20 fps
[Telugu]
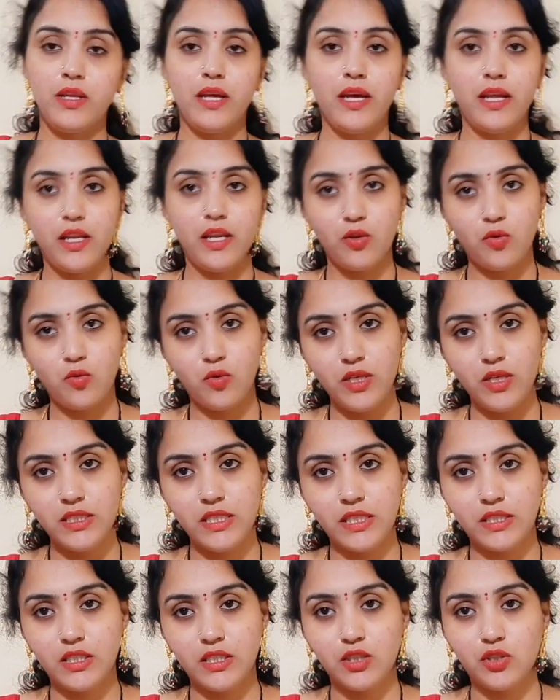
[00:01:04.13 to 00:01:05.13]
ఉంది అనేది కూడా
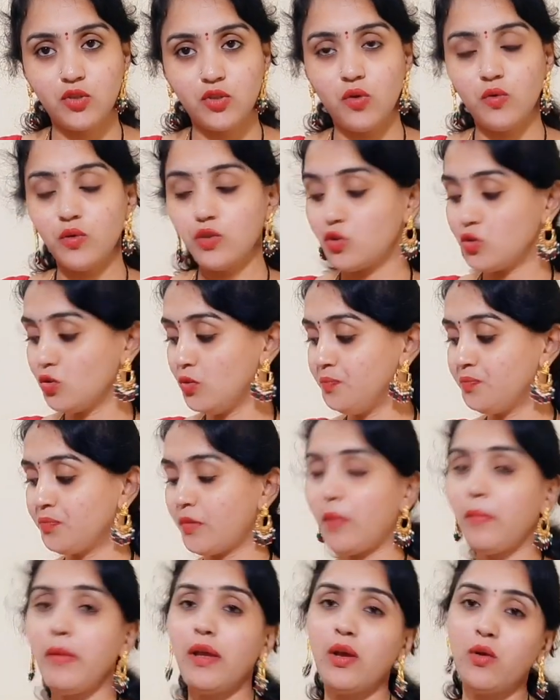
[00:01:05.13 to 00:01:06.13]
చెక్ చేసుకోవచ్చు
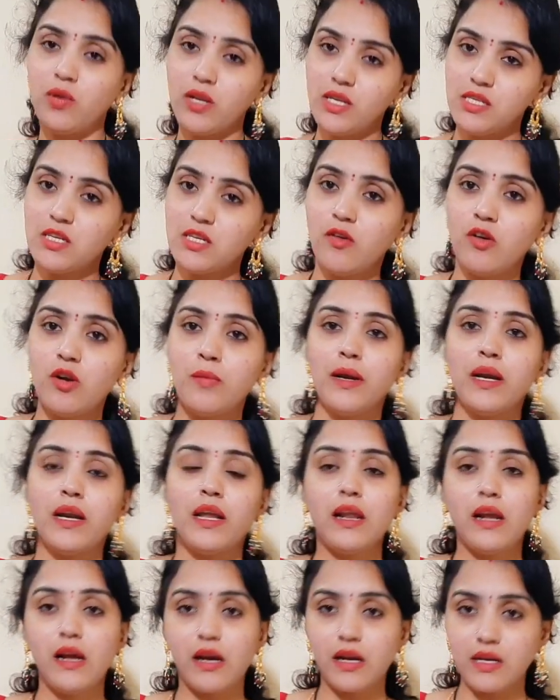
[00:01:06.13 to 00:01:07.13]
మీకు రీచ్ అవ్వడం
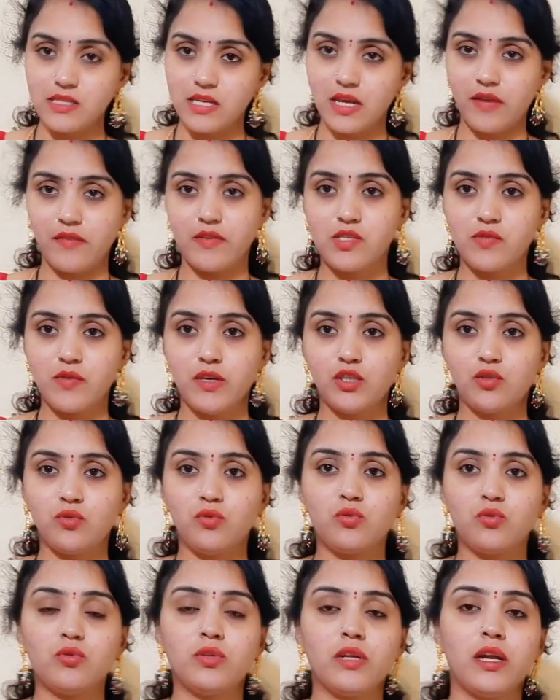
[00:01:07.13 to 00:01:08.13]
అంటారు అక్కడ సర్వీస్ వైజ్
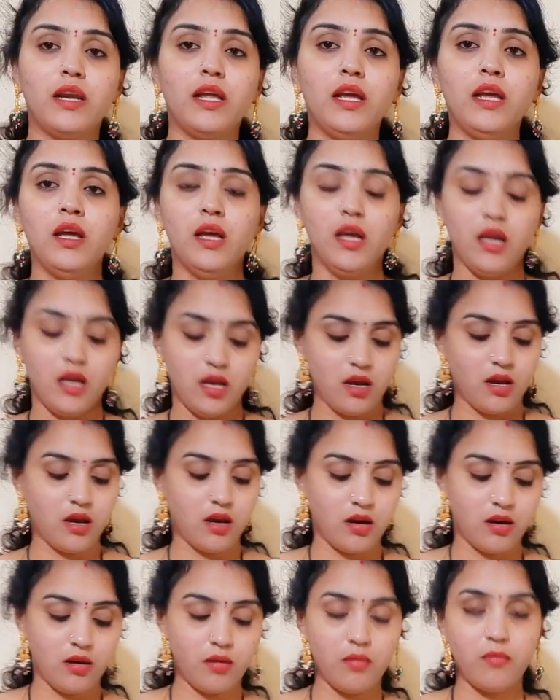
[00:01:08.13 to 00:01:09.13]
ఉంటుందండి
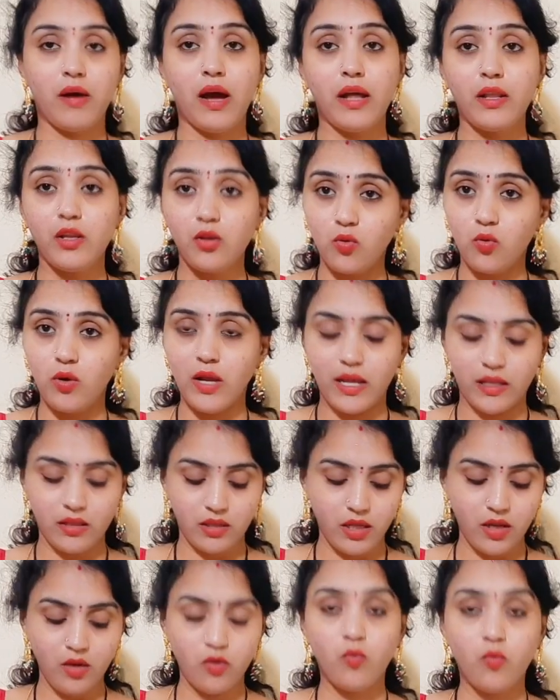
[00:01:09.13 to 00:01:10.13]
అది కూడా
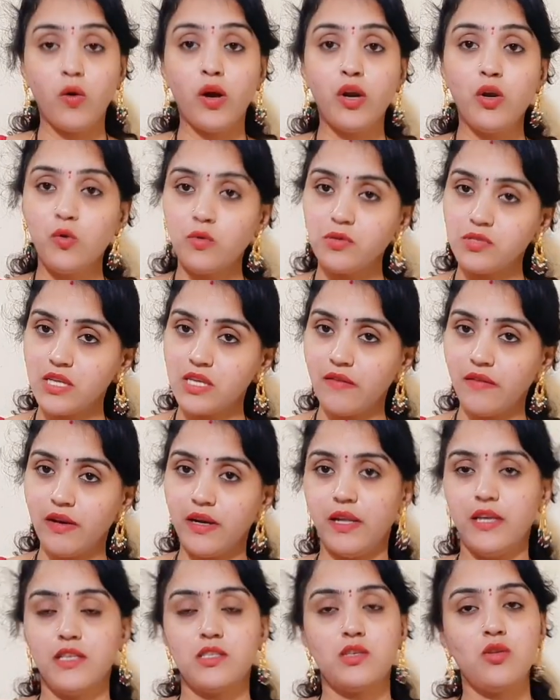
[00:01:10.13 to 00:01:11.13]
అంతే వన్ టు
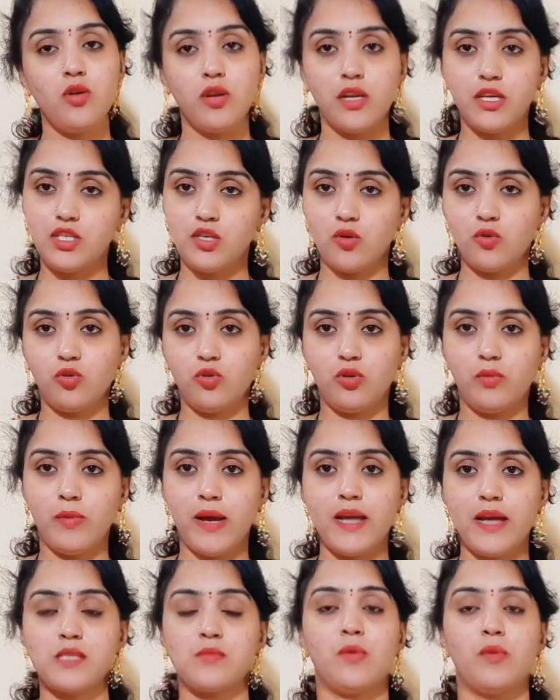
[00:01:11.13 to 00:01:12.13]
సెవెన్ డేస్లో రీచ్ అవుతుంది
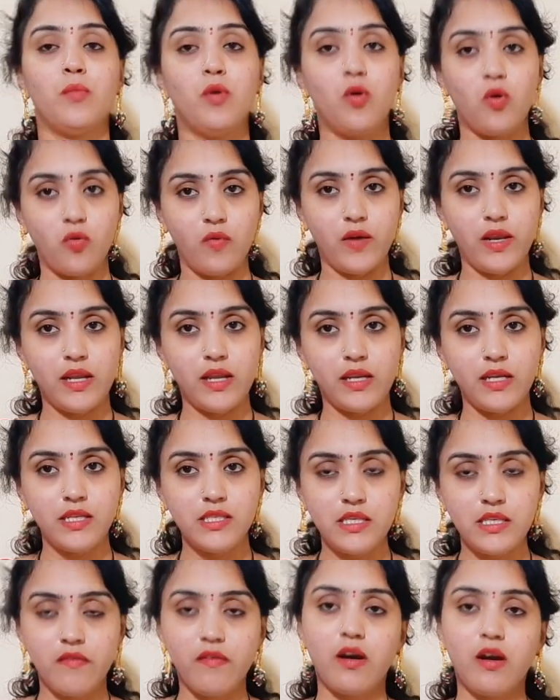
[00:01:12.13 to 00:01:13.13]
మ్యాక్సిమం ఒకవేళ
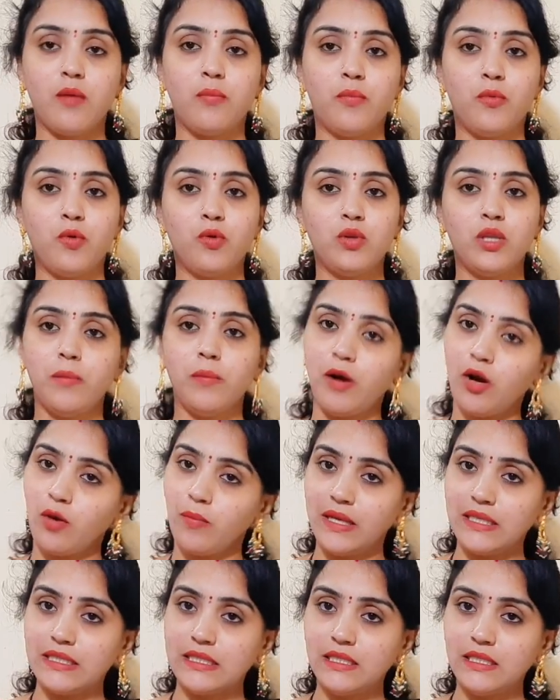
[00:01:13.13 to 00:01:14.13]
రీచ్ అవ్వకపోతే మాకు
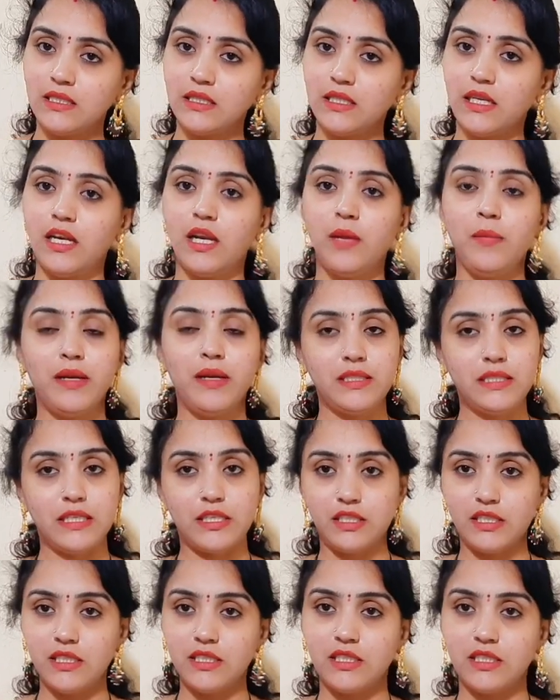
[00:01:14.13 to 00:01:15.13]
మెసేజ్ చేయండి మేము
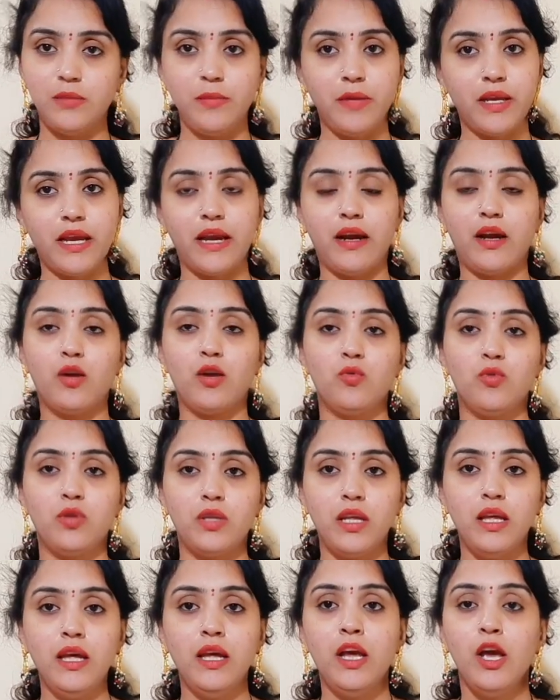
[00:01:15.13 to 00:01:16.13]
చెక్ చేసి మీకు ఎక్కడ
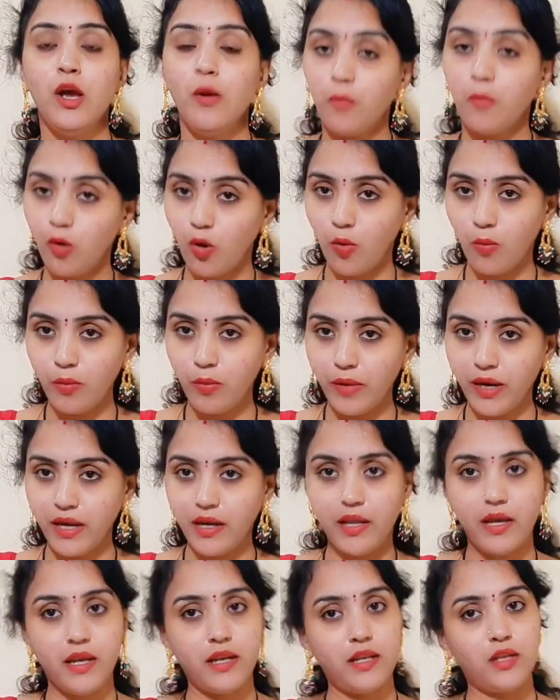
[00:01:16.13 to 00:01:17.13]
ఉంది ప్రాబ్లం
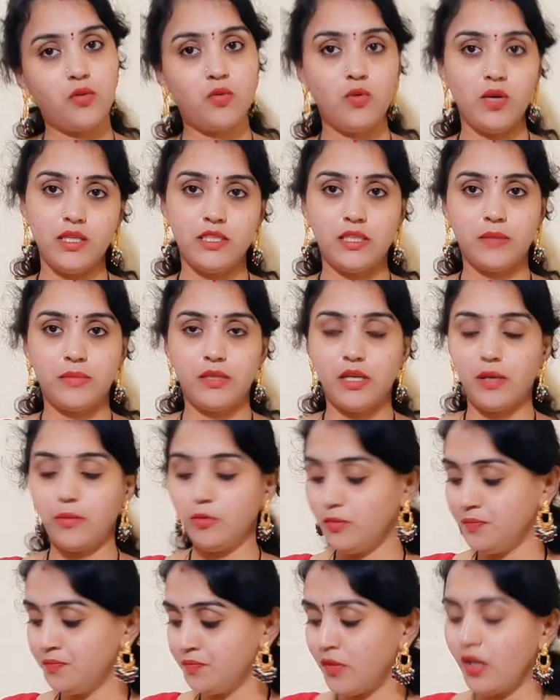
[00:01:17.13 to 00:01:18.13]
ఏంటి అనేది కూడా
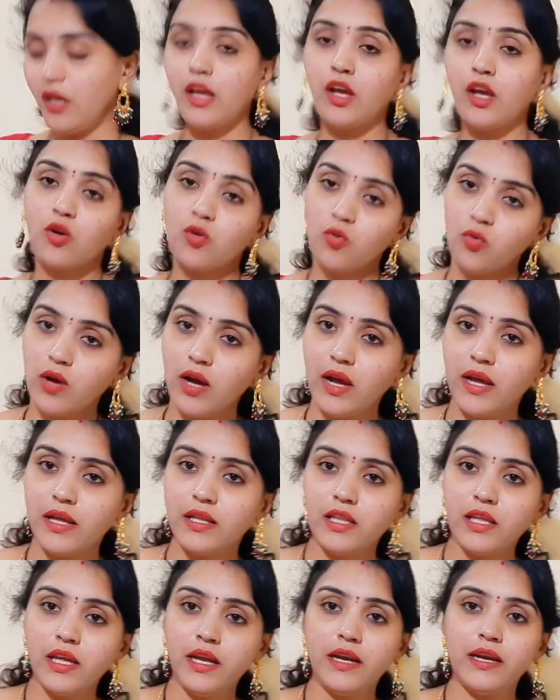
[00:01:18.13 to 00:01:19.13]
చెప్తాము ఎక్కువగా
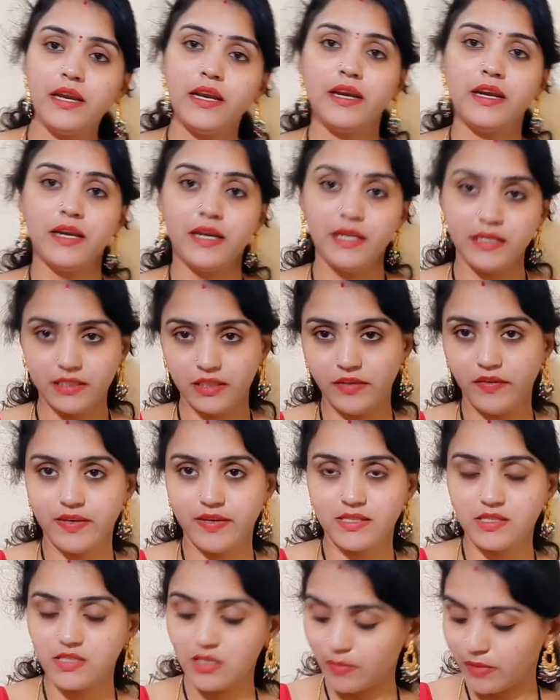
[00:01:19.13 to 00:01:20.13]
అయితే డిటీడిసి
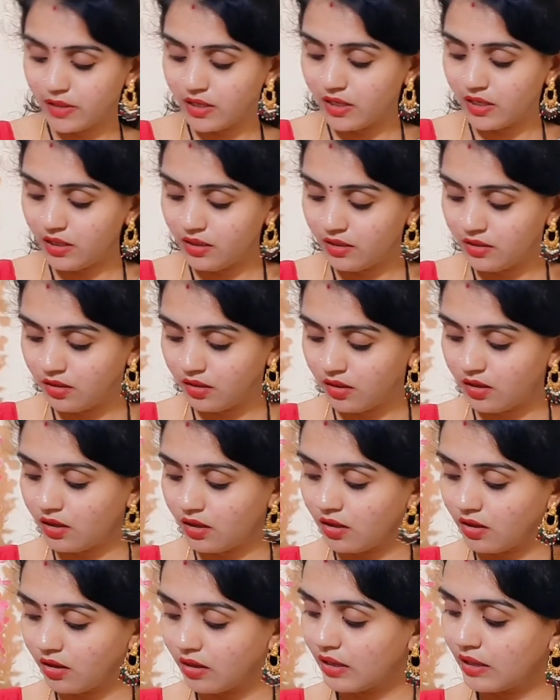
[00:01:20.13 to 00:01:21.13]
వేస్తామండి
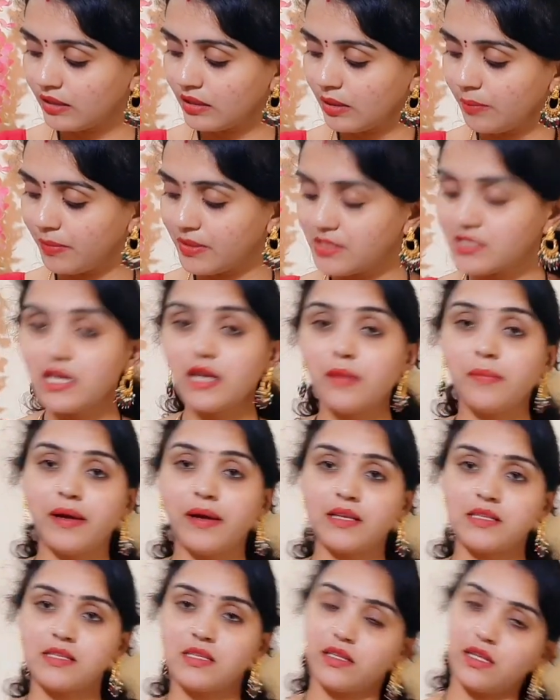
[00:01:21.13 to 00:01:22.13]
ఇంకా తప్పనిసరి
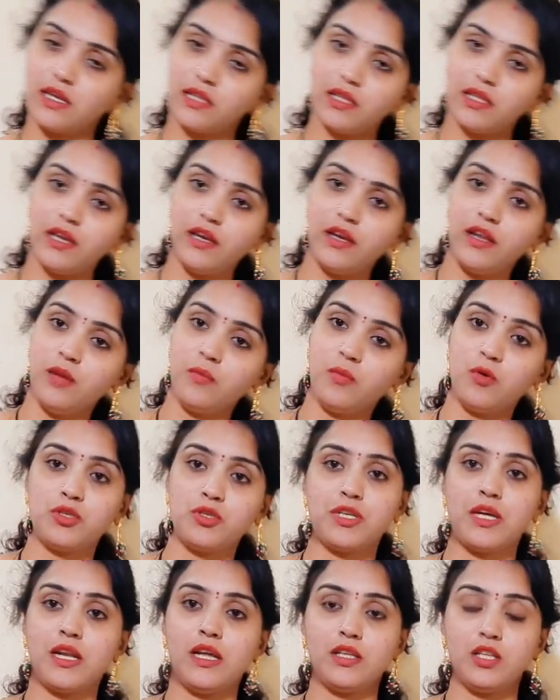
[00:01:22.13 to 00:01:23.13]
పరిస్థితి అయితే ఇండియన్
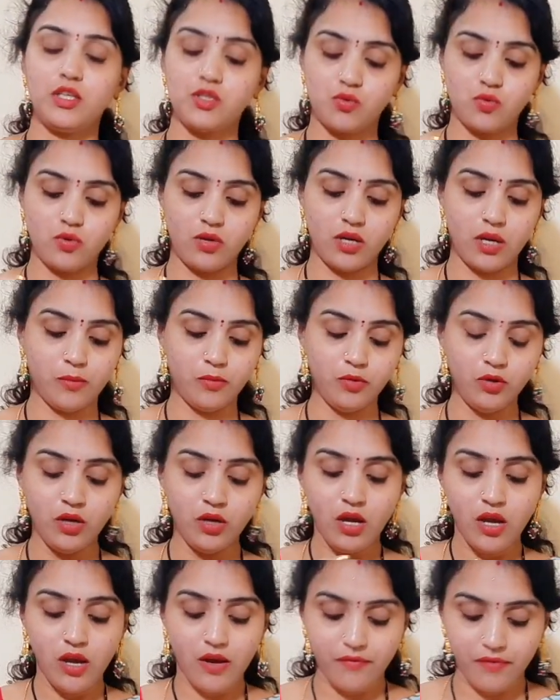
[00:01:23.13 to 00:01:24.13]
పోస్ట్ అలా తీసుకుంటాము
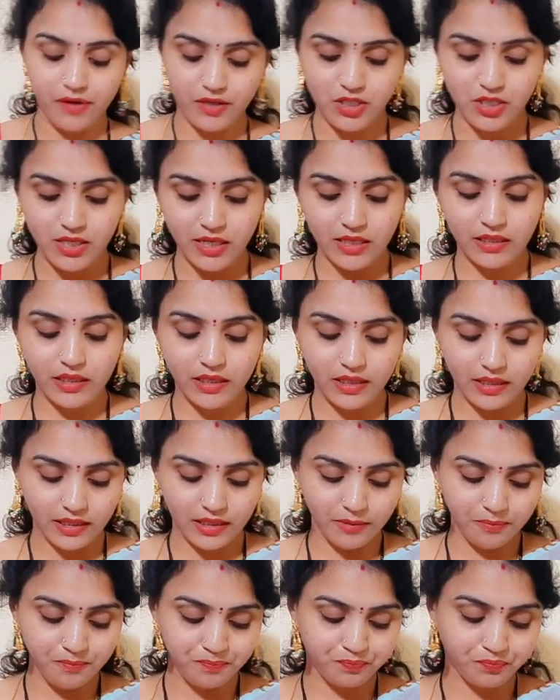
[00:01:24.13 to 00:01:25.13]
ఫస్ట్ అయితే
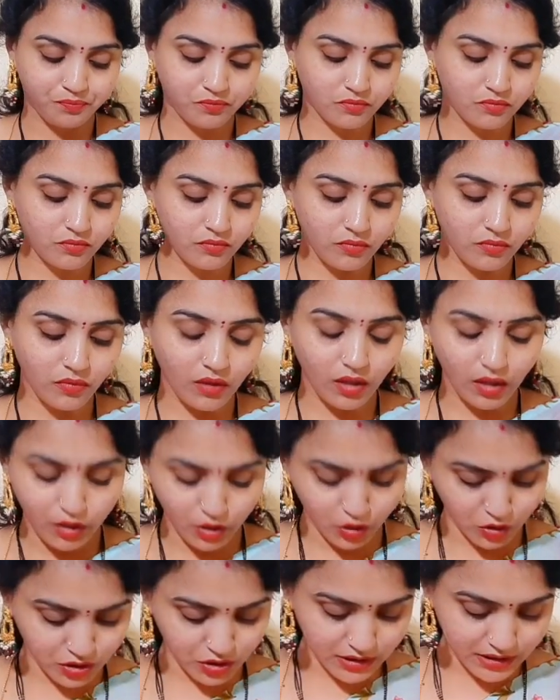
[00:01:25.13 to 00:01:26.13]
ఇది
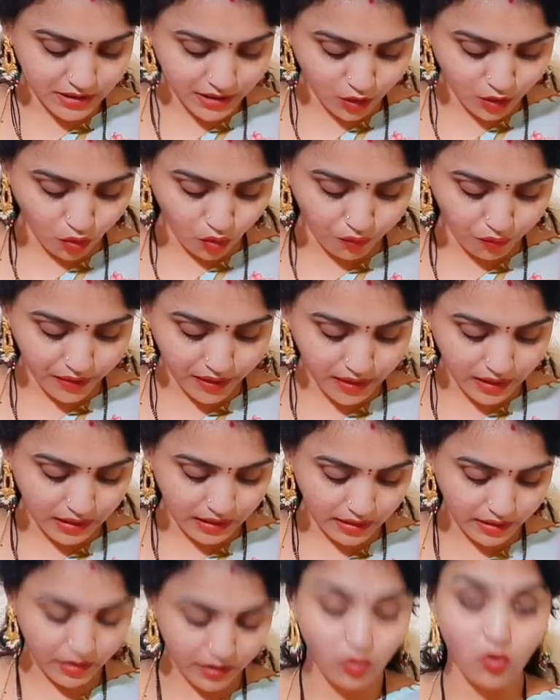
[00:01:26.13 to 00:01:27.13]
ఇది వచ్చేసి కాఫీ
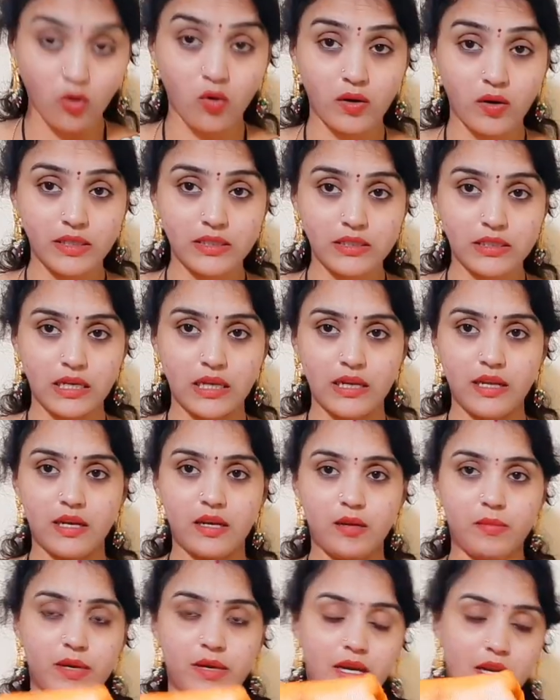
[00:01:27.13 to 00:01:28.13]
కలర్ అండ్ ఆరెంజ్ కలర్
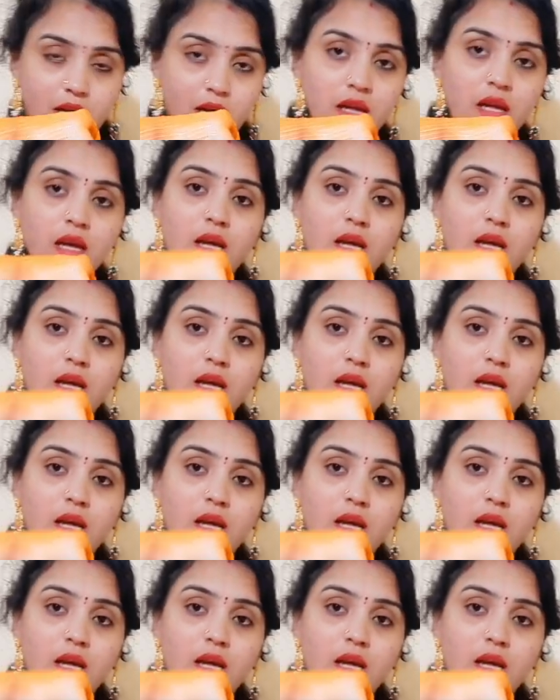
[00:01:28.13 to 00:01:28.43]
అనమాట